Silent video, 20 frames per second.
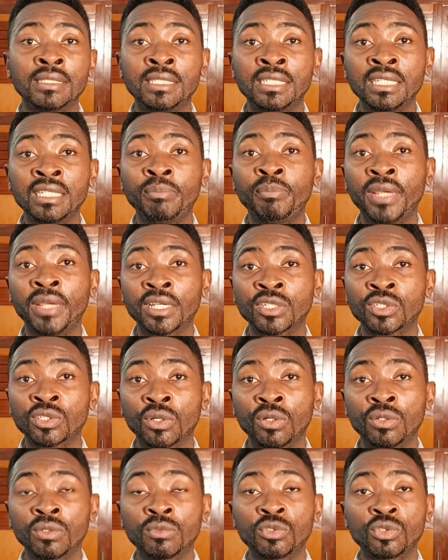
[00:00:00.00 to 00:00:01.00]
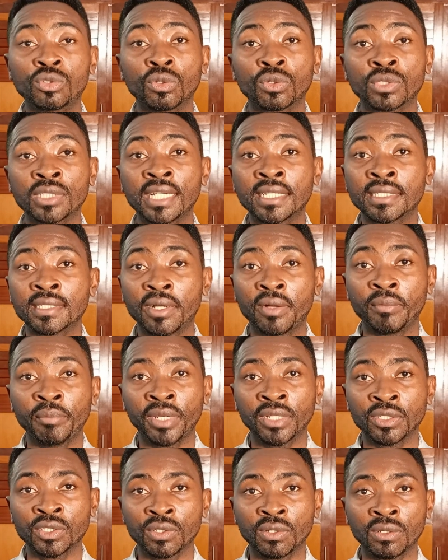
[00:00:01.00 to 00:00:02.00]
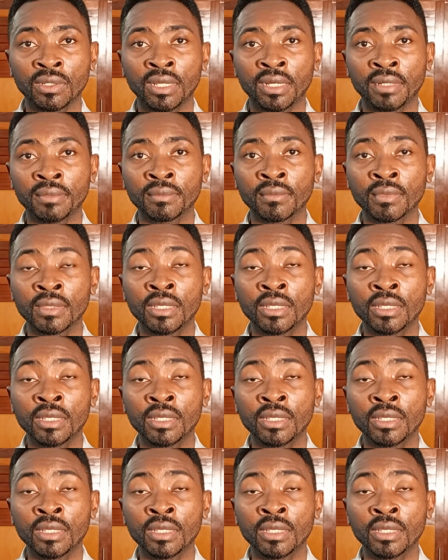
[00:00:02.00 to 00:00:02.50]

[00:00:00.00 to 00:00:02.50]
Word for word: 10 personnes sur ces 100 personnes-là.